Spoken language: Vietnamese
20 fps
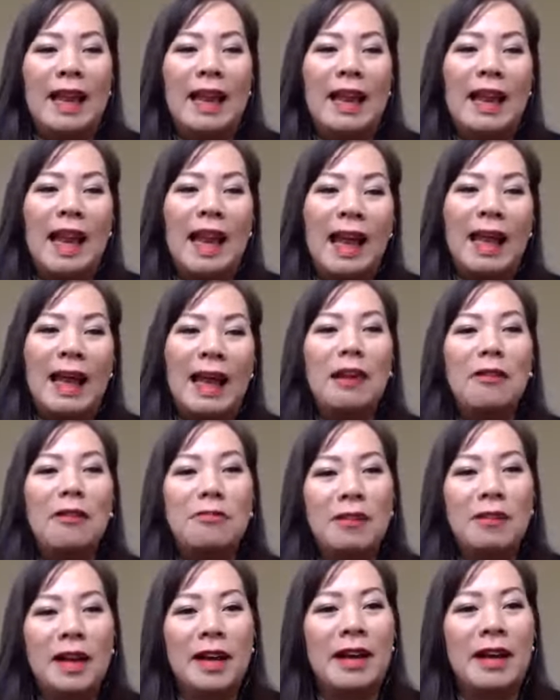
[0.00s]
là cái công
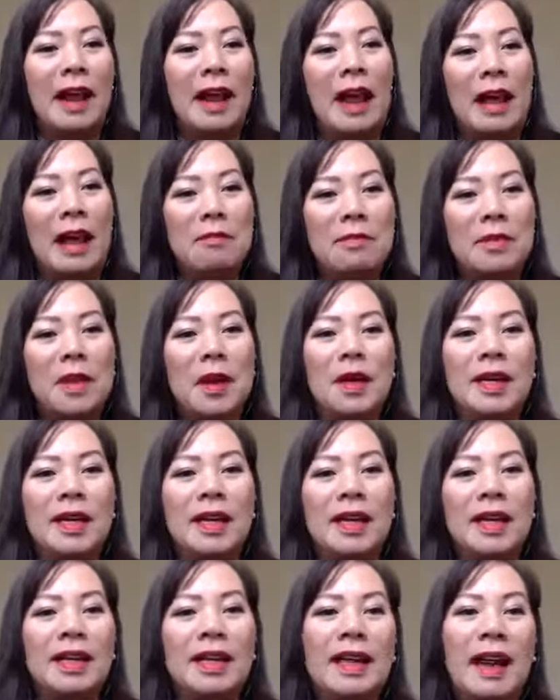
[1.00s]
việc em nói
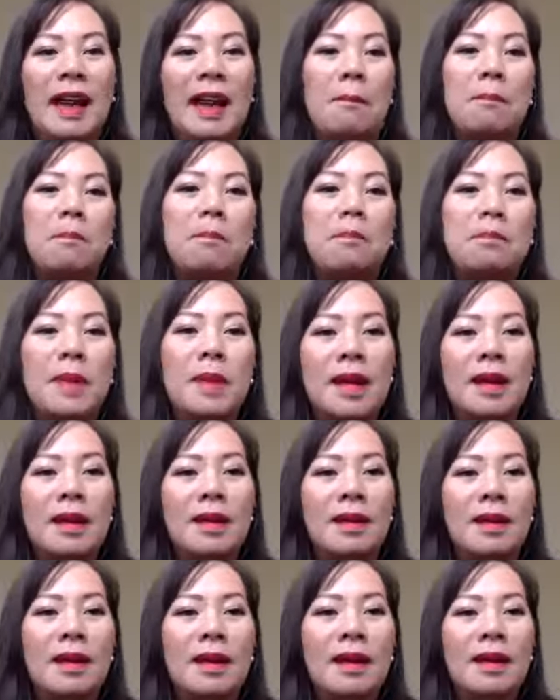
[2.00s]
đó là mình
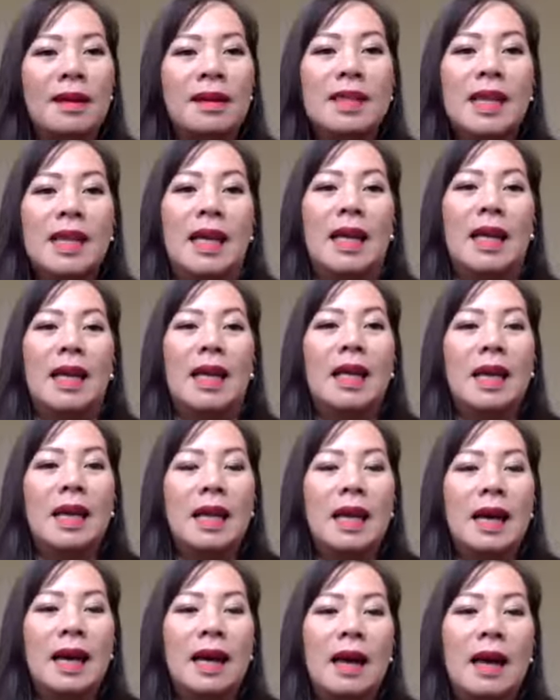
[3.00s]
chỉ
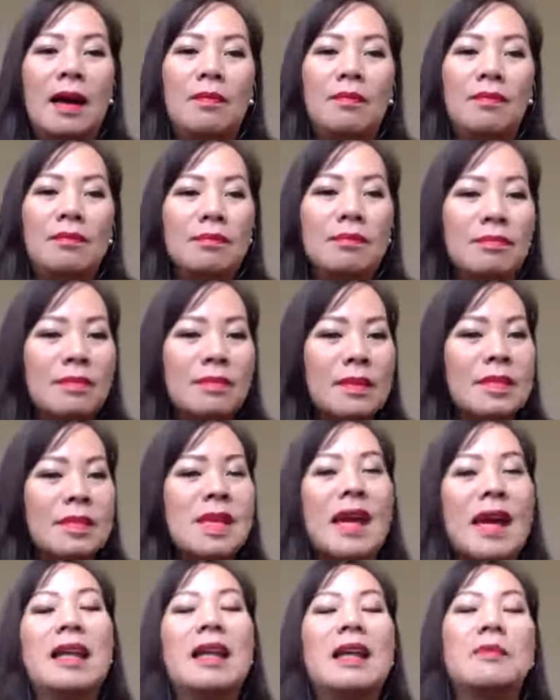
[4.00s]
à,
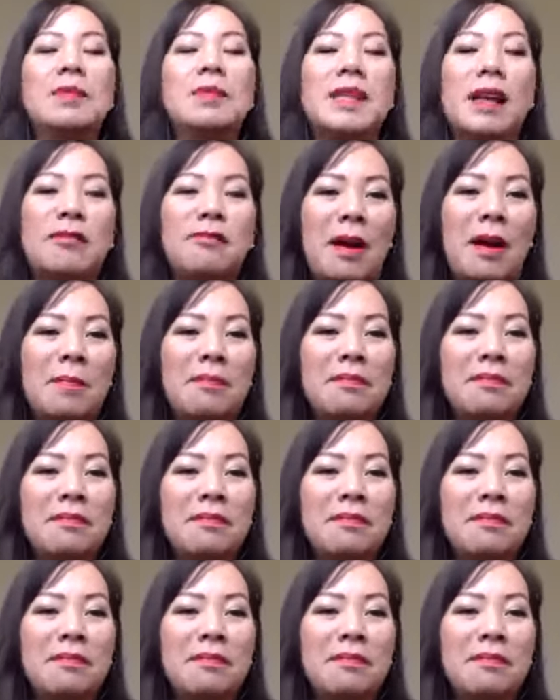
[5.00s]
trải nghiệm sản phẩm